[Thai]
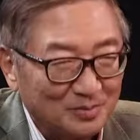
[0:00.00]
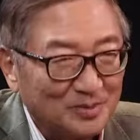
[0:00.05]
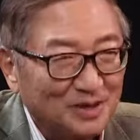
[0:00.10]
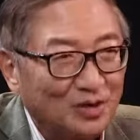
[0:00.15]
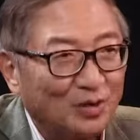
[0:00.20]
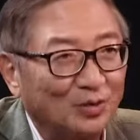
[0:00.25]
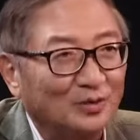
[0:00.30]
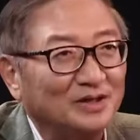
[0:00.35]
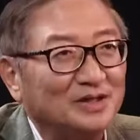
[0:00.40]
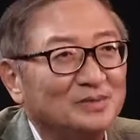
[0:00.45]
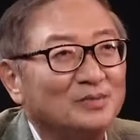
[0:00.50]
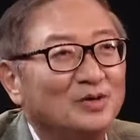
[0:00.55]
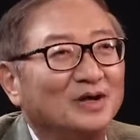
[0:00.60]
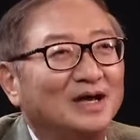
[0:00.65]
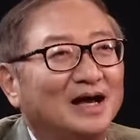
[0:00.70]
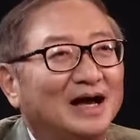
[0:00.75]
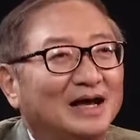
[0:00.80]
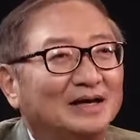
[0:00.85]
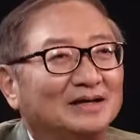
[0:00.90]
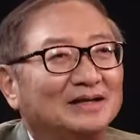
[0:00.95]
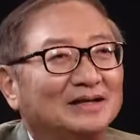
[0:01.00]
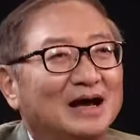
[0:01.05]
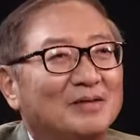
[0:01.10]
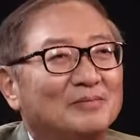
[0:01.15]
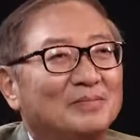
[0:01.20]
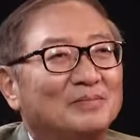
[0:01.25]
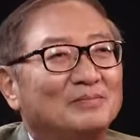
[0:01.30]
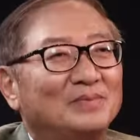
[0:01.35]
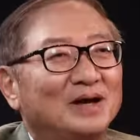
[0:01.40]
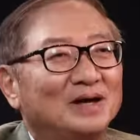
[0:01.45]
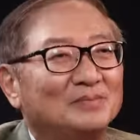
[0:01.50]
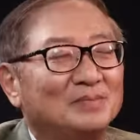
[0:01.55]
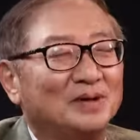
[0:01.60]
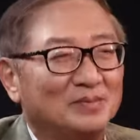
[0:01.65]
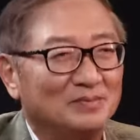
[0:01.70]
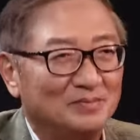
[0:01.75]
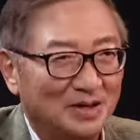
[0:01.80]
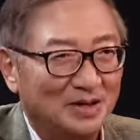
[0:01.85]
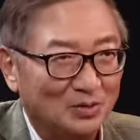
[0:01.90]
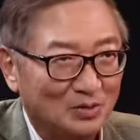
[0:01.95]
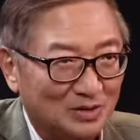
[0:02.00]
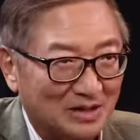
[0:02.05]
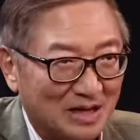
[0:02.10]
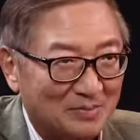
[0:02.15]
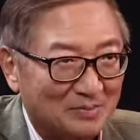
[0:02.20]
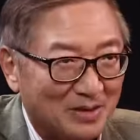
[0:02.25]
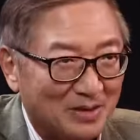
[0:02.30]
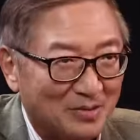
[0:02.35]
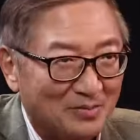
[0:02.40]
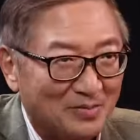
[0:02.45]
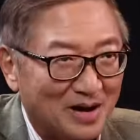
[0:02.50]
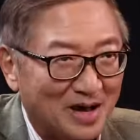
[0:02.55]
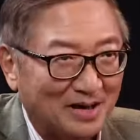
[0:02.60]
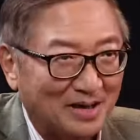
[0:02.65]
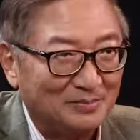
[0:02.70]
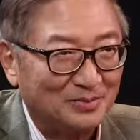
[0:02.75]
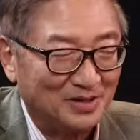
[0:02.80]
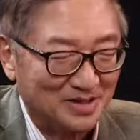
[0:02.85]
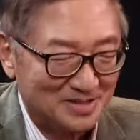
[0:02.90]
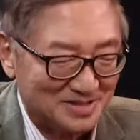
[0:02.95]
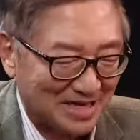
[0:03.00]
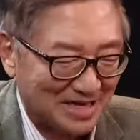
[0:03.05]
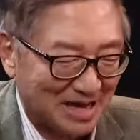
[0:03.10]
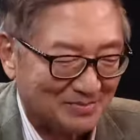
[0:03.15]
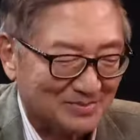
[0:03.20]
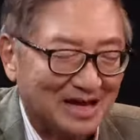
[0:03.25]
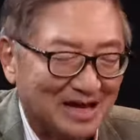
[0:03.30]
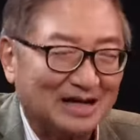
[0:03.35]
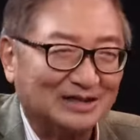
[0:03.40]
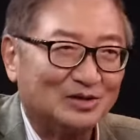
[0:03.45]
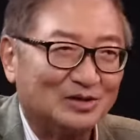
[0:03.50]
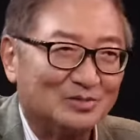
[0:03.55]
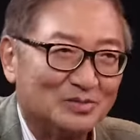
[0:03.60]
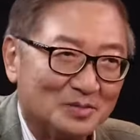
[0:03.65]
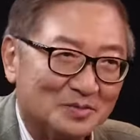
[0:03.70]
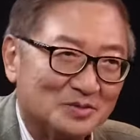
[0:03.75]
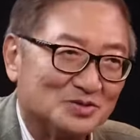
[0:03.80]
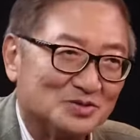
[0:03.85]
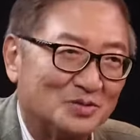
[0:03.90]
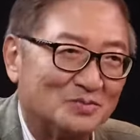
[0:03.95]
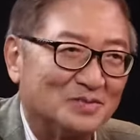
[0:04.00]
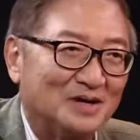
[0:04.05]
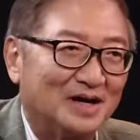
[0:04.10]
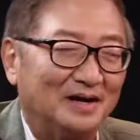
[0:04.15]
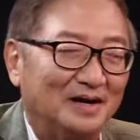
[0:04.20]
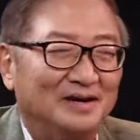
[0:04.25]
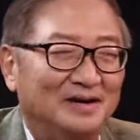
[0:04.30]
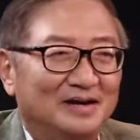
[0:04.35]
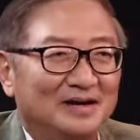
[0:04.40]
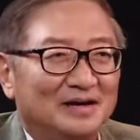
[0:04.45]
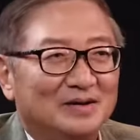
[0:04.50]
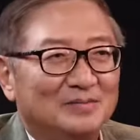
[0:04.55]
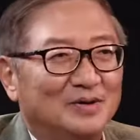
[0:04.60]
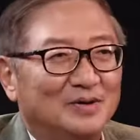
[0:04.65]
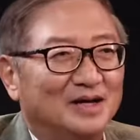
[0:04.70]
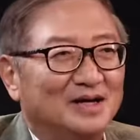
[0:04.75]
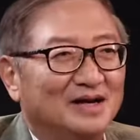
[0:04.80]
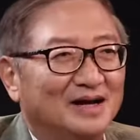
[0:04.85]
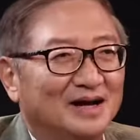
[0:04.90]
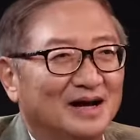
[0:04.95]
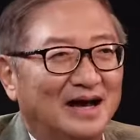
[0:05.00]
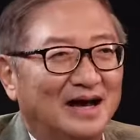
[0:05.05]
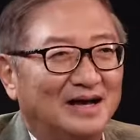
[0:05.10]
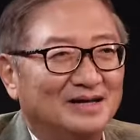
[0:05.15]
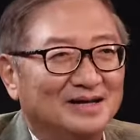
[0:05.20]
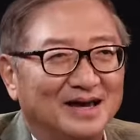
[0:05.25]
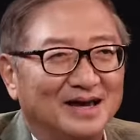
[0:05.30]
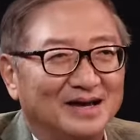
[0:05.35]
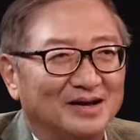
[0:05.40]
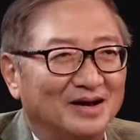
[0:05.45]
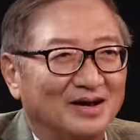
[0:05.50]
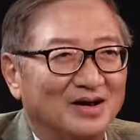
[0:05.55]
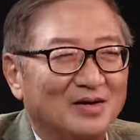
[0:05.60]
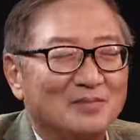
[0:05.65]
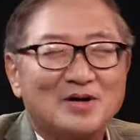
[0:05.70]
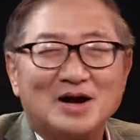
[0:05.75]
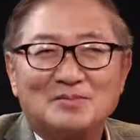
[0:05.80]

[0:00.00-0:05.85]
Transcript: มีคนที่บริหารตามให้เป็นบรรลุตามเป้าหมาย เพราะนั้นสามอย่างต้องมาผสมกัน เพราะนั้นใครเก่งก็ว่า